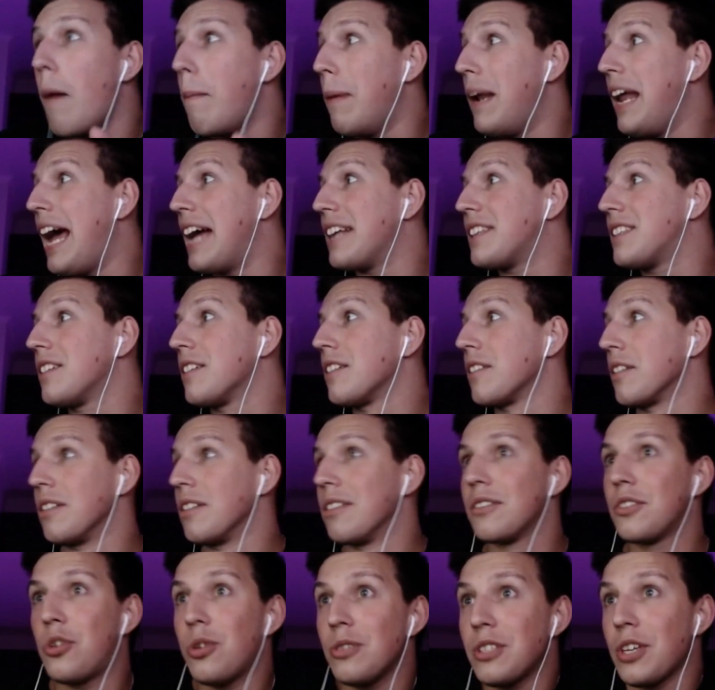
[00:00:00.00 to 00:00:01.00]
блядь?
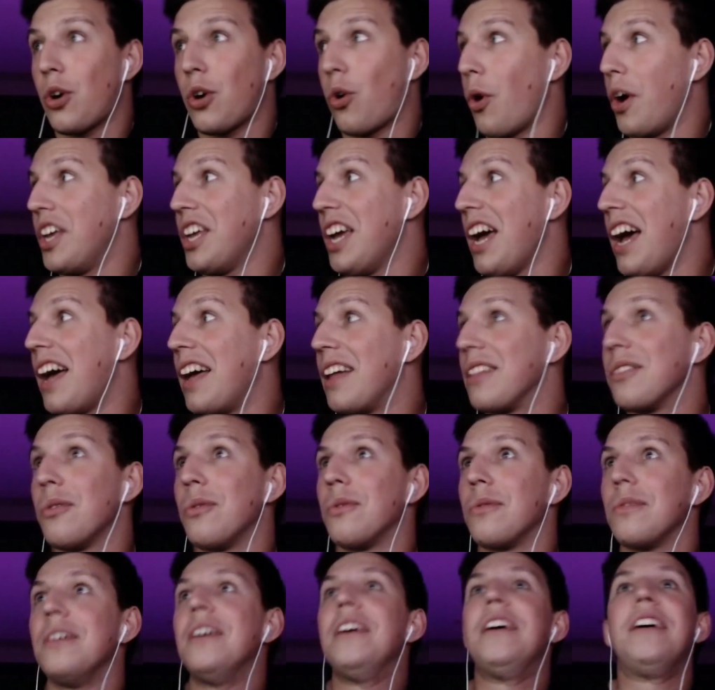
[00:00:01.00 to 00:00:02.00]
Что за хуйня?
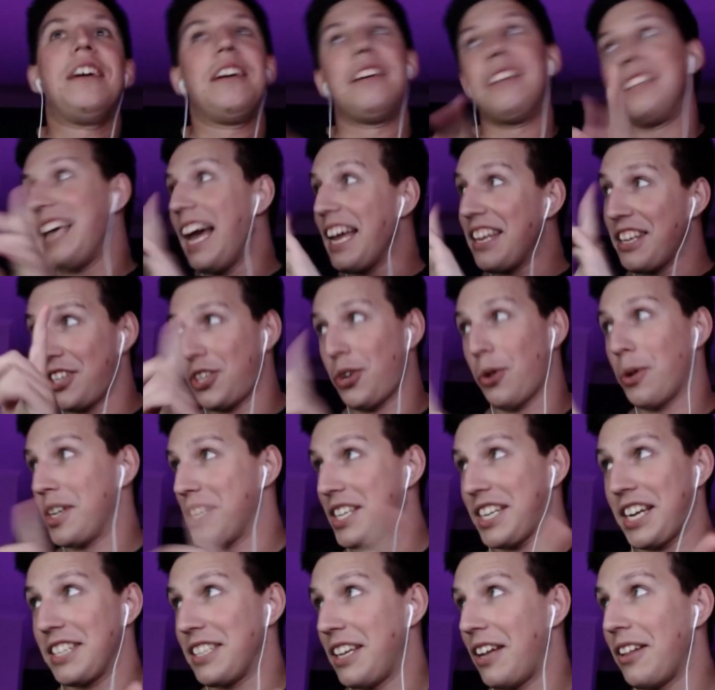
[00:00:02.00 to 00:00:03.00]
Ну, я ничего не
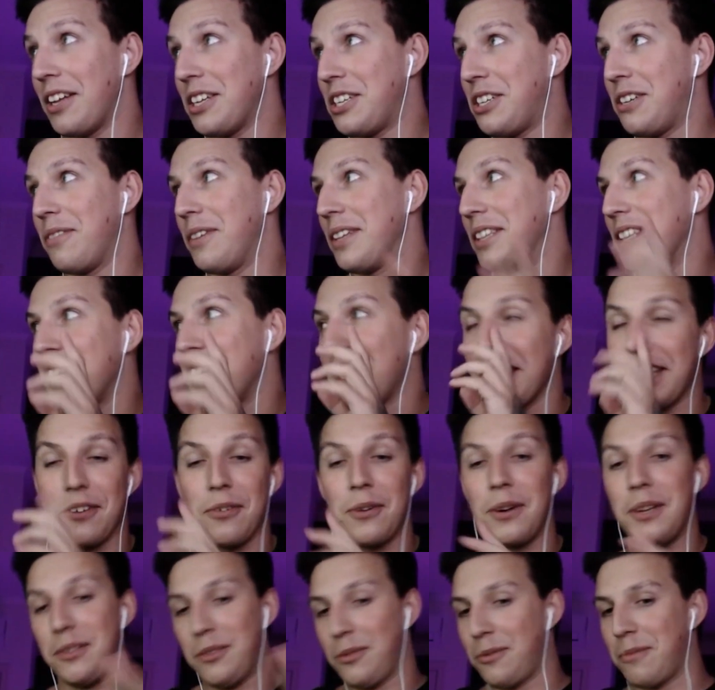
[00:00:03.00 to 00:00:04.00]
сказал, очевидно. Я
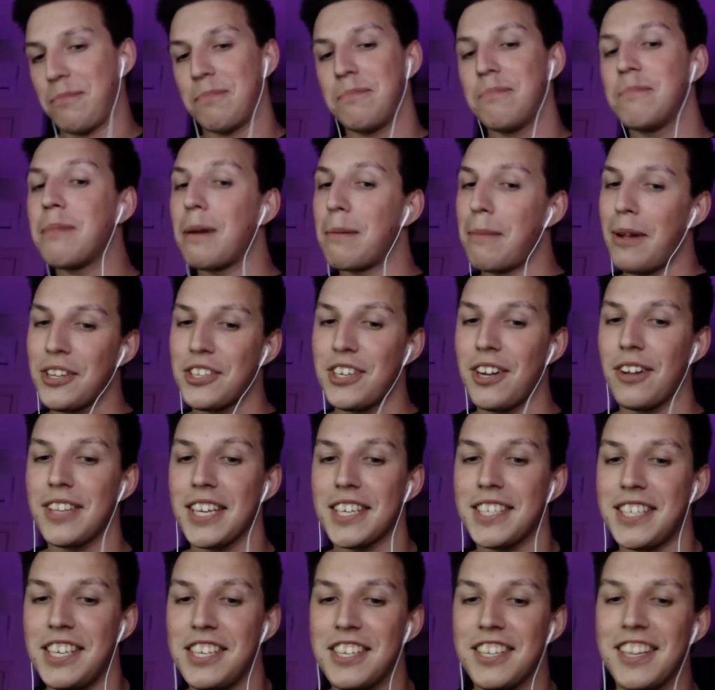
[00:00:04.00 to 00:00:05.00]
такой, ну, промолчал
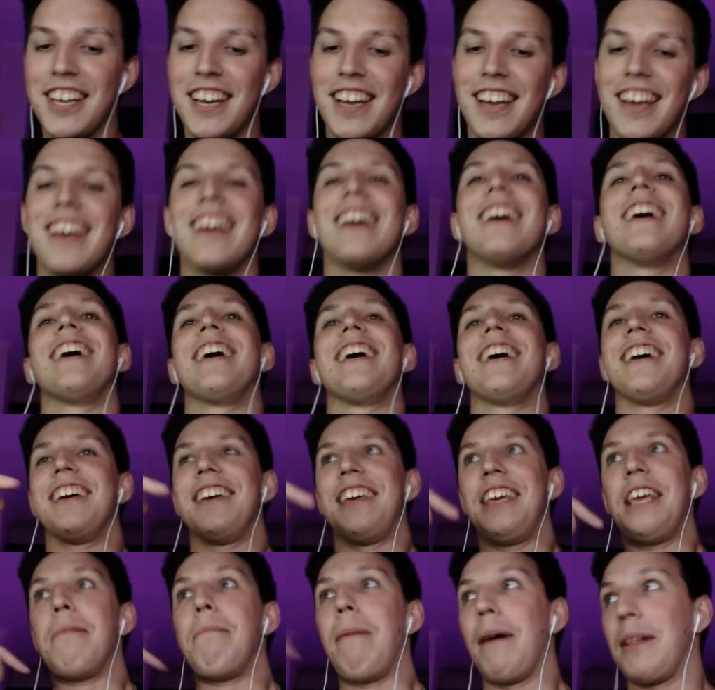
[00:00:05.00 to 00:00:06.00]
тактично.
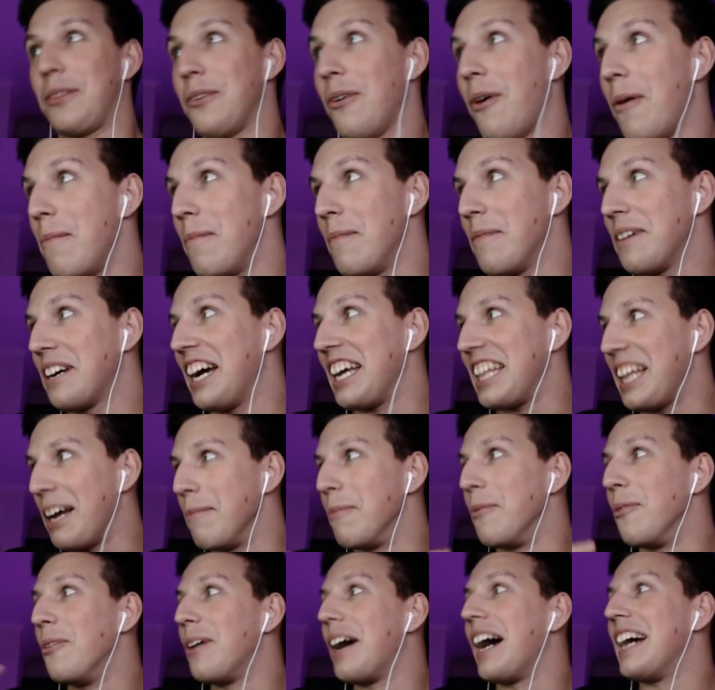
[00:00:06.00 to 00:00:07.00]
И потом, когда
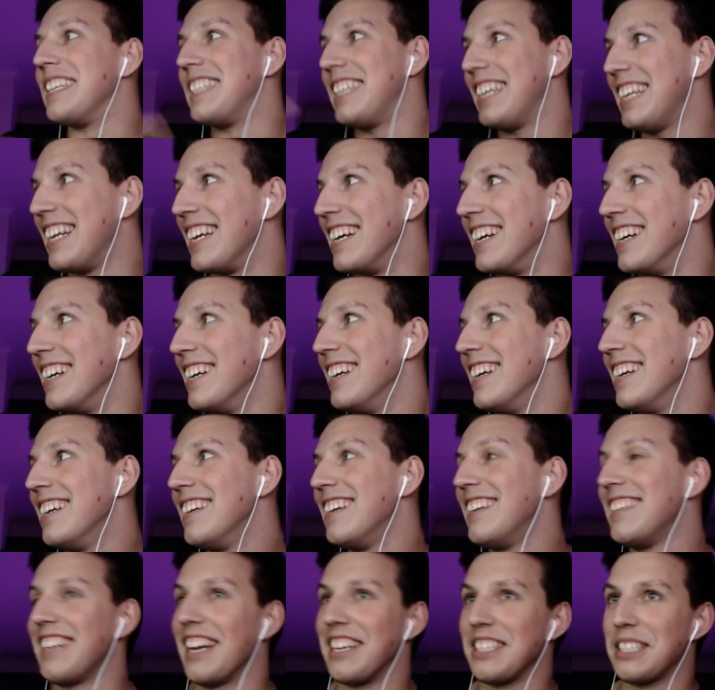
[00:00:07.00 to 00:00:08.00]
мы уходили,
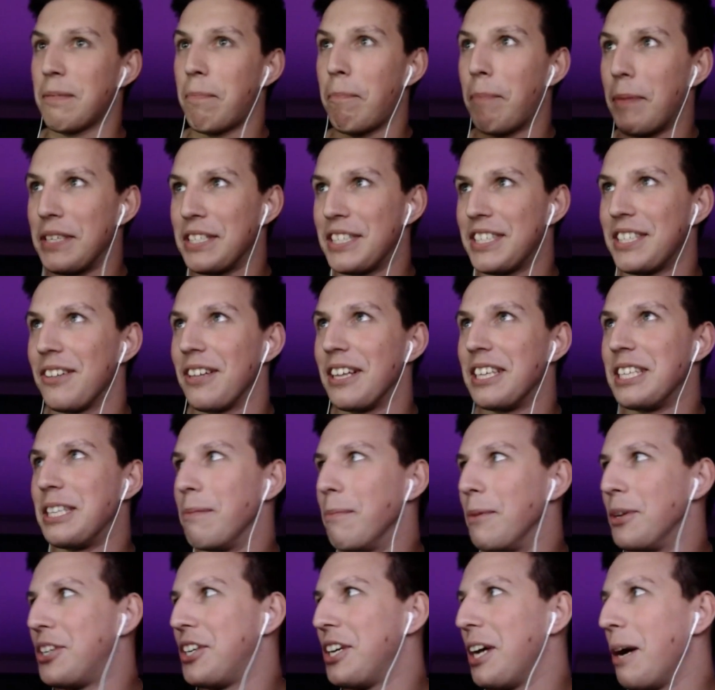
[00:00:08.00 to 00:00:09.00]
я спиздил эти
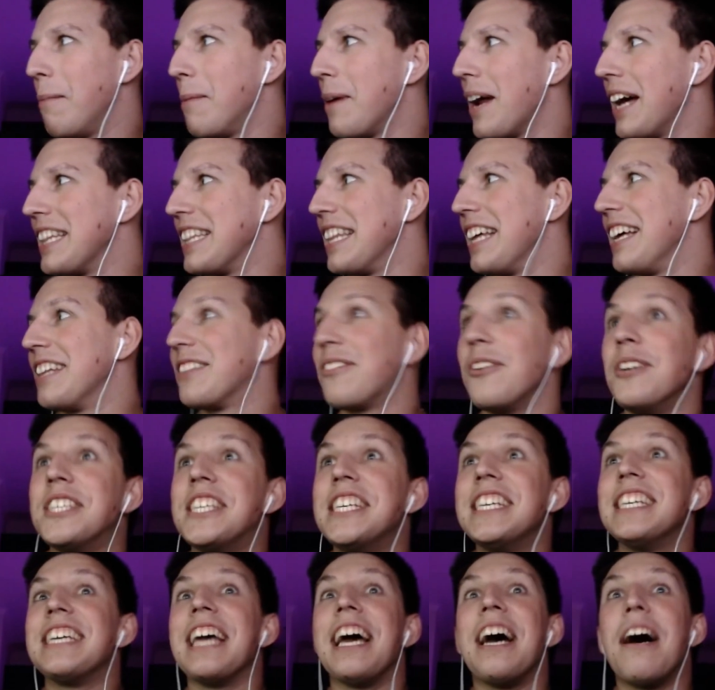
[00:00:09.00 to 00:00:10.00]
мечи обратно. То есть
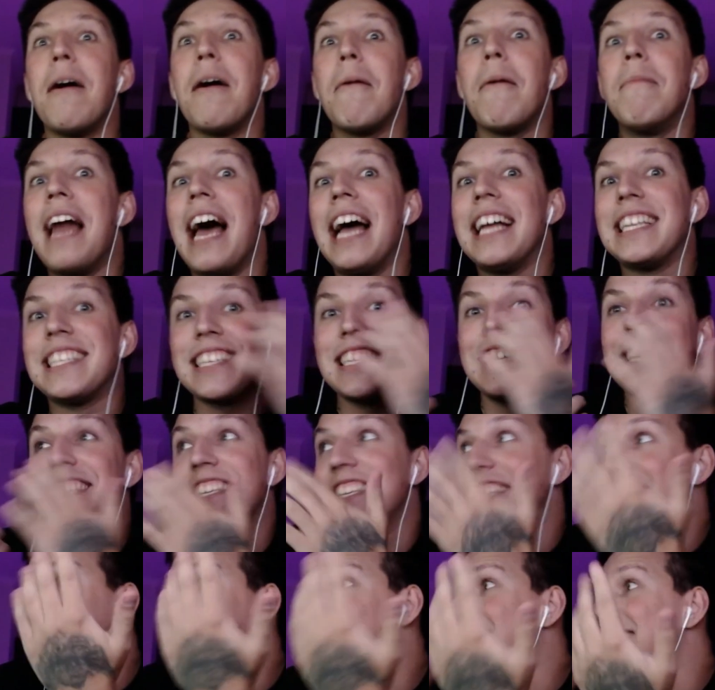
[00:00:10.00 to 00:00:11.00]
я, блядь,
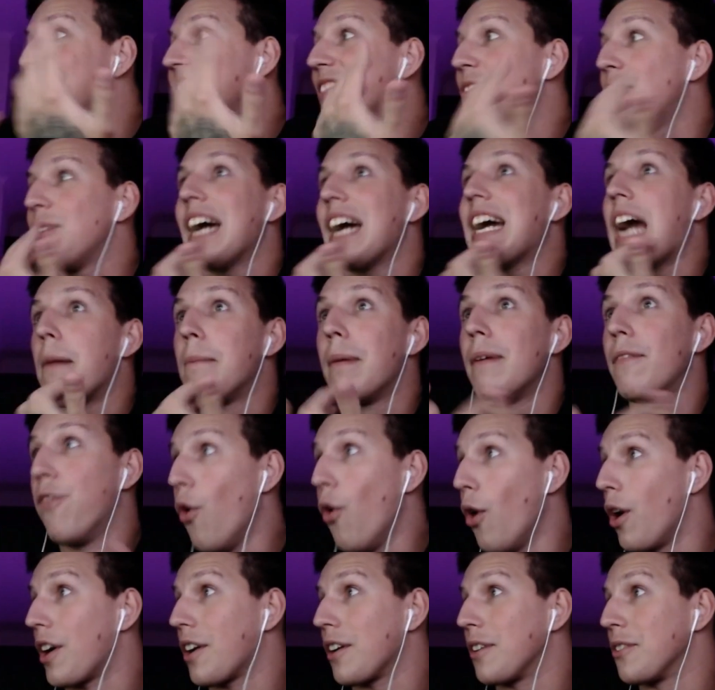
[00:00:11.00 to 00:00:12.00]
ну я как бы
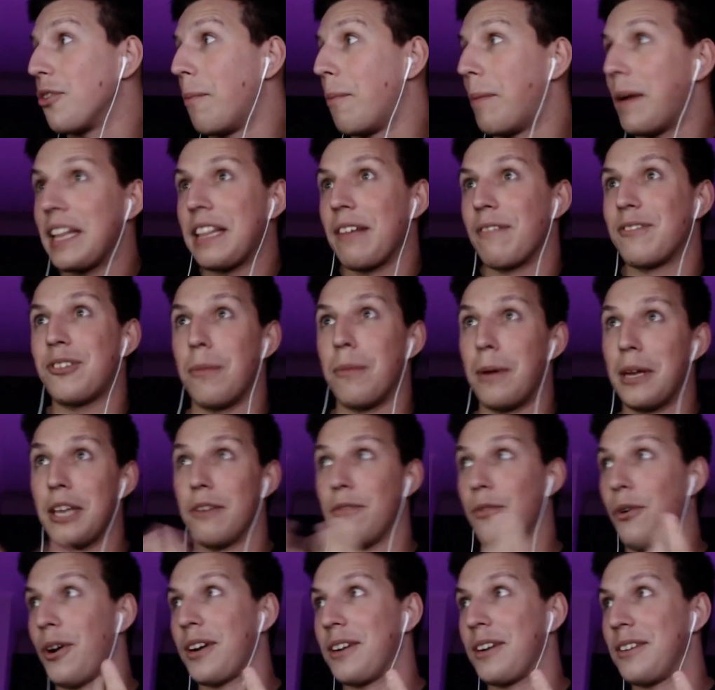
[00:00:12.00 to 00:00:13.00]
вор, но при этом всем я не
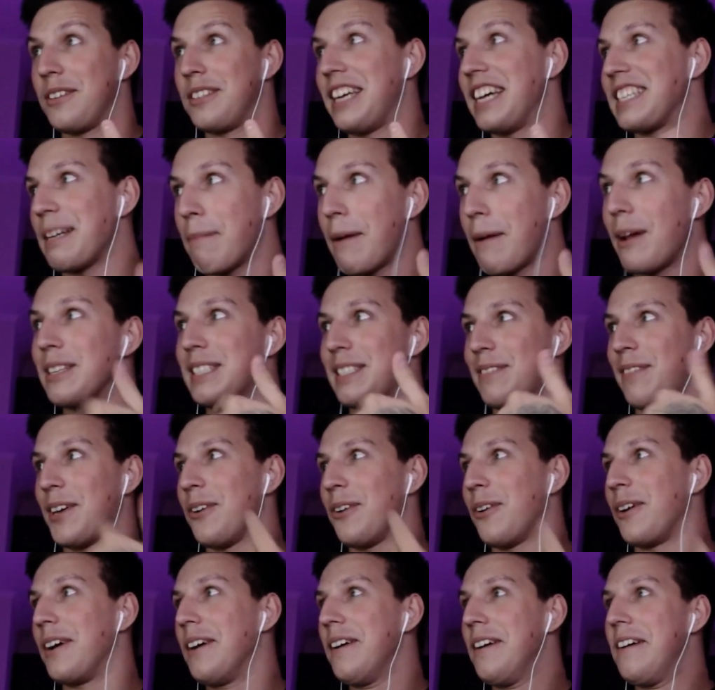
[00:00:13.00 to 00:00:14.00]
вор. Я забрал
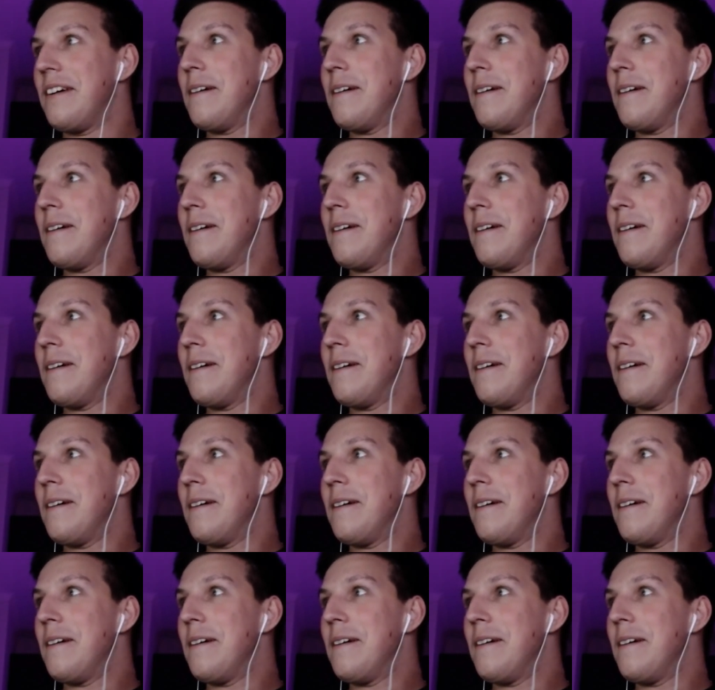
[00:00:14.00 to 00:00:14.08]
свое.